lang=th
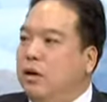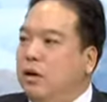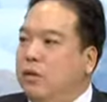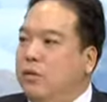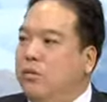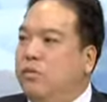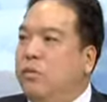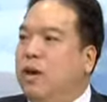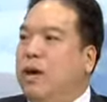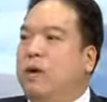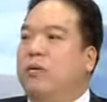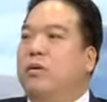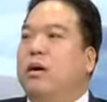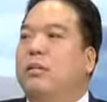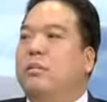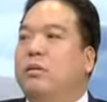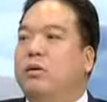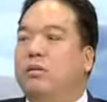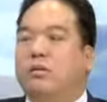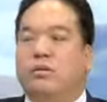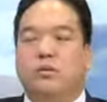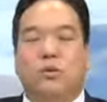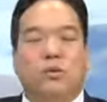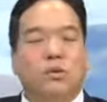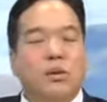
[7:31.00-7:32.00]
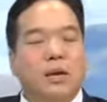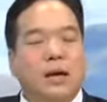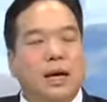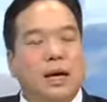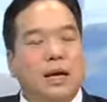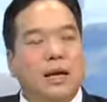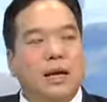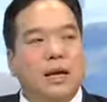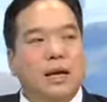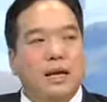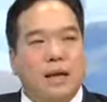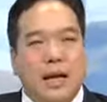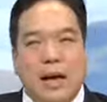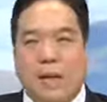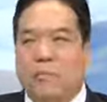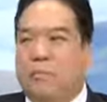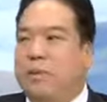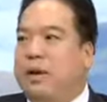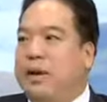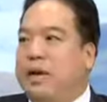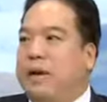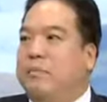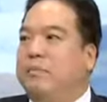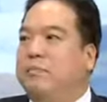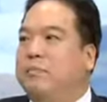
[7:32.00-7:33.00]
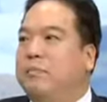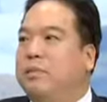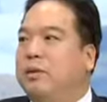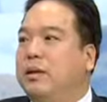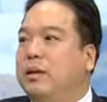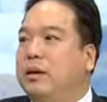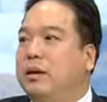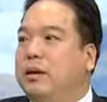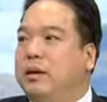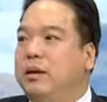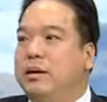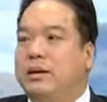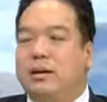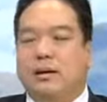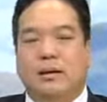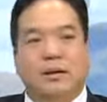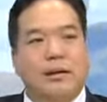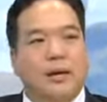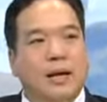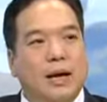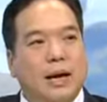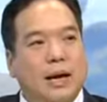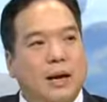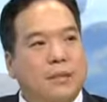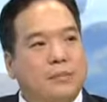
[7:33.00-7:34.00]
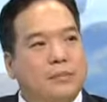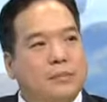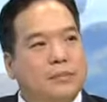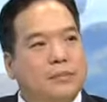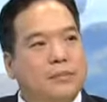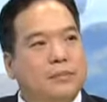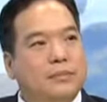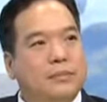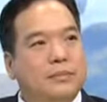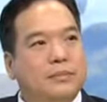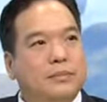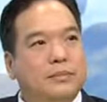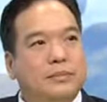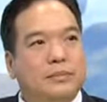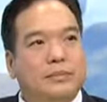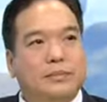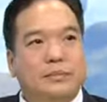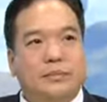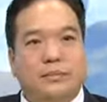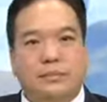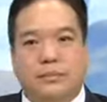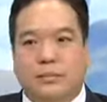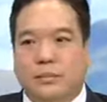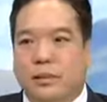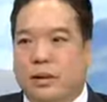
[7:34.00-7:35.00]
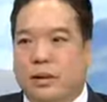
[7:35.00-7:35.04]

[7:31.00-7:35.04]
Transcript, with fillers: รถไฟความเร็วสูงเนี่ย ได้เปรียบแบบนี้รูปแบบเมืองก็จะเปลี่ยนไห